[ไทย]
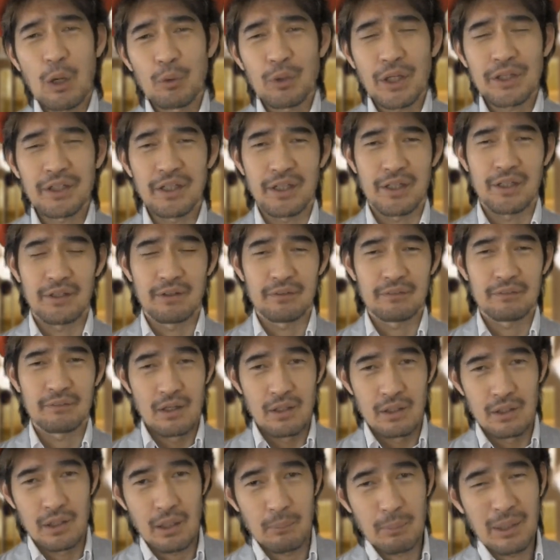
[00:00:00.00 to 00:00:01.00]
เท่านั้นเอง
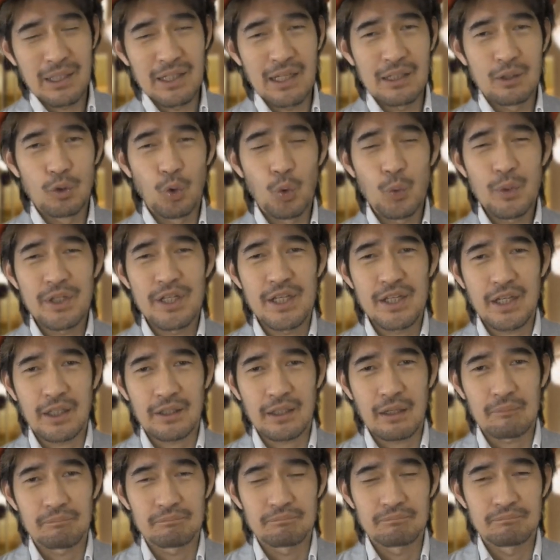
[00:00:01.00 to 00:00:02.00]
เรามาเรียนรู้วิธีกั
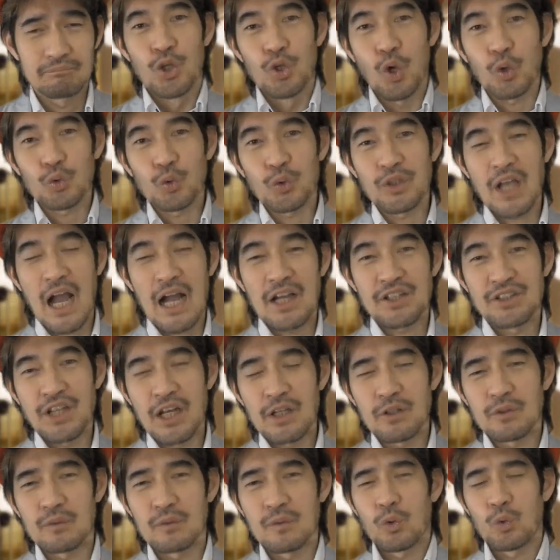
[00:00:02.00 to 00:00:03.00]
นครับ ยกตัวอย่าง
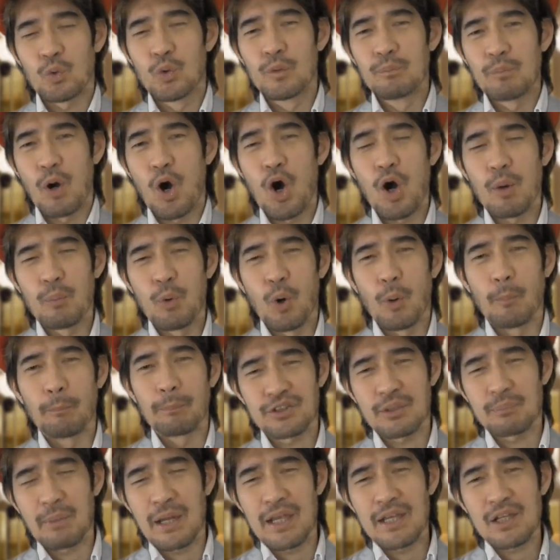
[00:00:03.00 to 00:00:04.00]
เช่นคุณพ่อผม
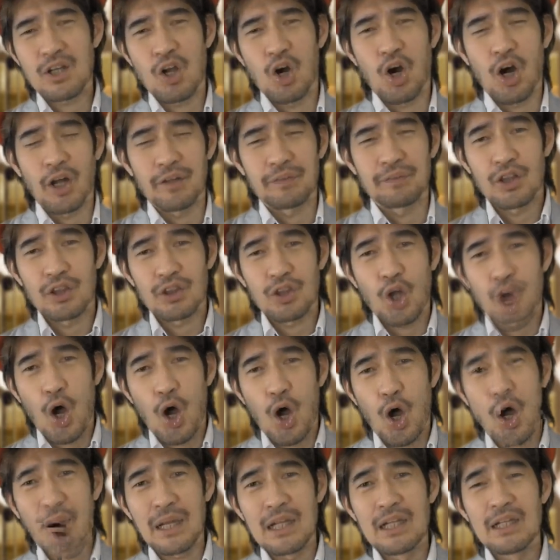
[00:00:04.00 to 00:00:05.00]
สมัยก่อนต
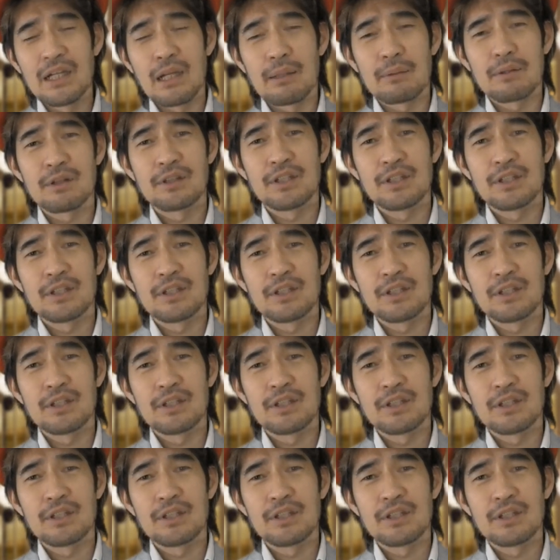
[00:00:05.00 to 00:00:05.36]
อนไปเรียน